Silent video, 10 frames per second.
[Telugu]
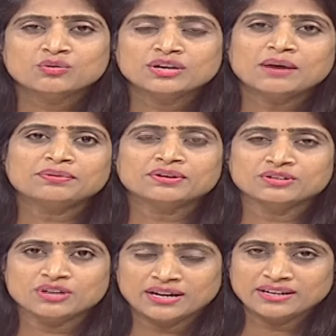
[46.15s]
ఉన్నప్పుడు
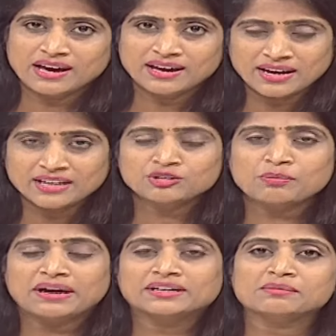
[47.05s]
అంటే
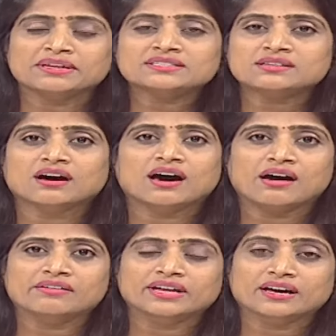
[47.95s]
ఆయనతో పాటే మీన్స్
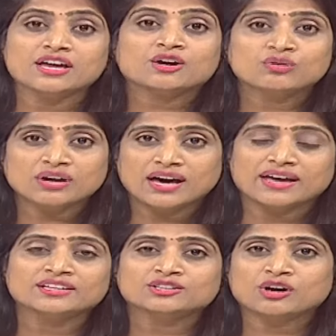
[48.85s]
ఆవిడ ఎక్కువగా
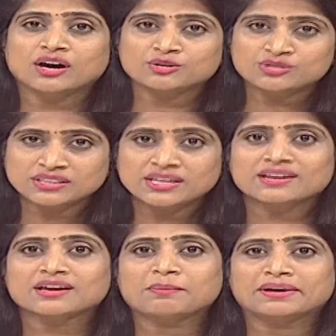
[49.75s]
ఆయనతో
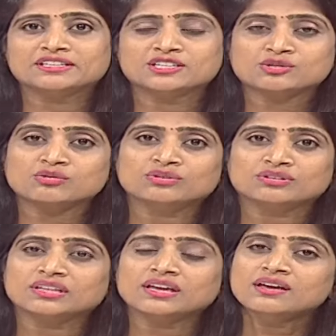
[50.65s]
అనుసంధానంగా పనిచేస్తూ
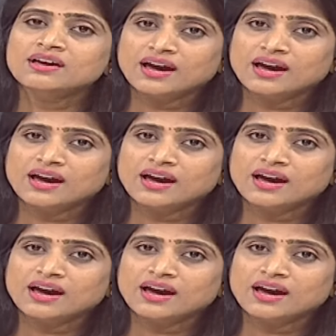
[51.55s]
ఉంటుంది